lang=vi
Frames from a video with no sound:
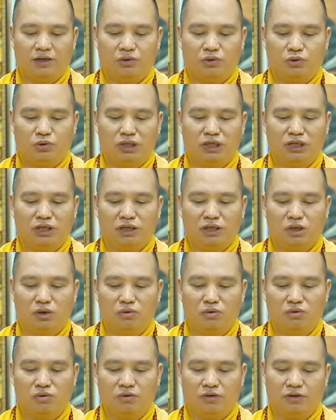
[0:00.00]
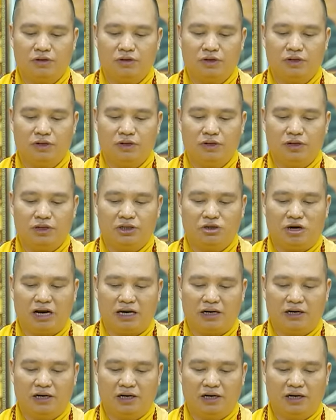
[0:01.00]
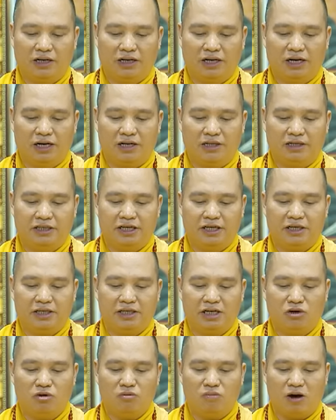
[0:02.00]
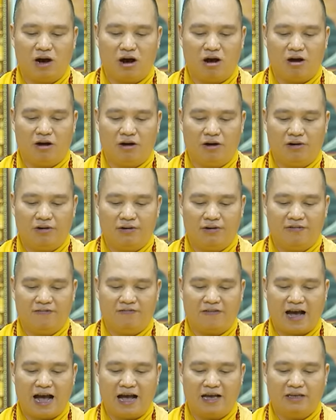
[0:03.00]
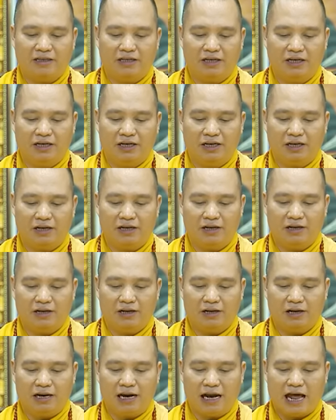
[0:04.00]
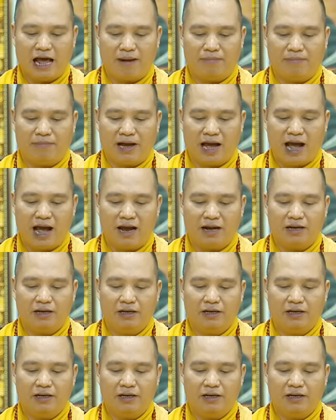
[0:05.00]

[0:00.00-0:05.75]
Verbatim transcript: duy cung chọn đời giết châu bò phá giới làm ác